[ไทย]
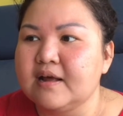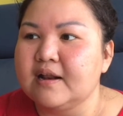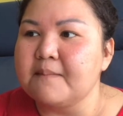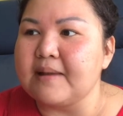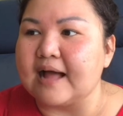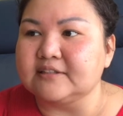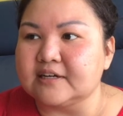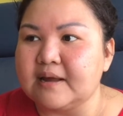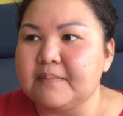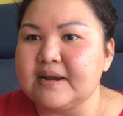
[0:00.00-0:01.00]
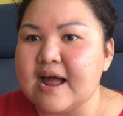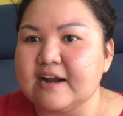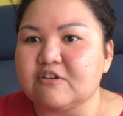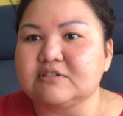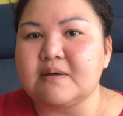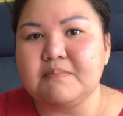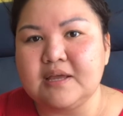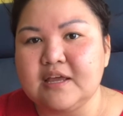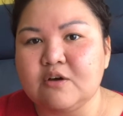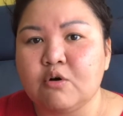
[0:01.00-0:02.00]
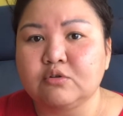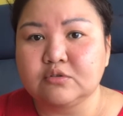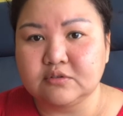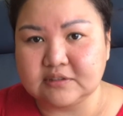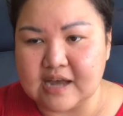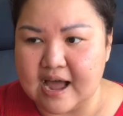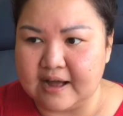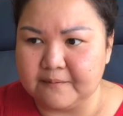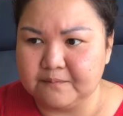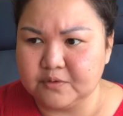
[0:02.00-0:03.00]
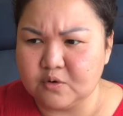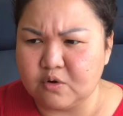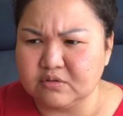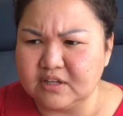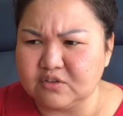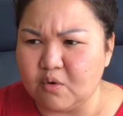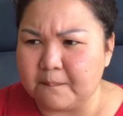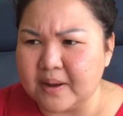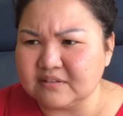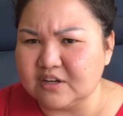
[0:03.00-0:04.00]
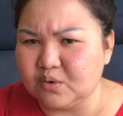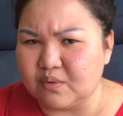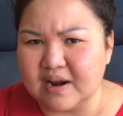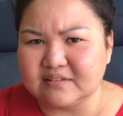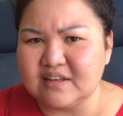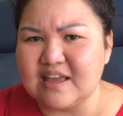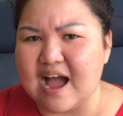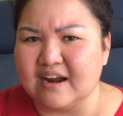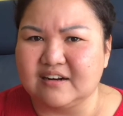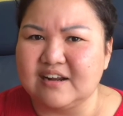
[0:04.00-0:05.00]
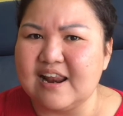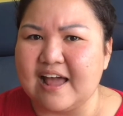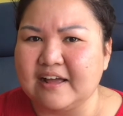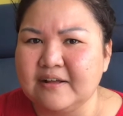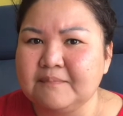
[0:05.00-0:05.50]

แล้วหลังจากนั้นไม่นานก็จะมีคนจากคนที่ส่งพัสดุอะไรสักอย่างหนึ่งนี่แหละ